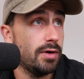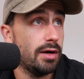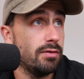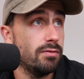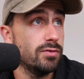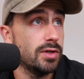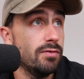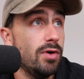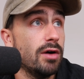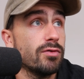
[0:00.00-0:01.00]
vous
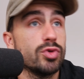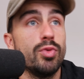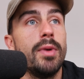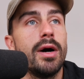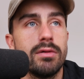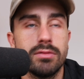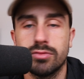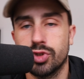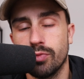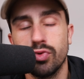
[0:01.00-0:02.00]
allez voir hein, que je me bats
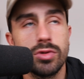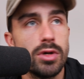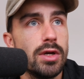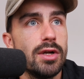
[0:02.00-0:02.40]
j'abuse,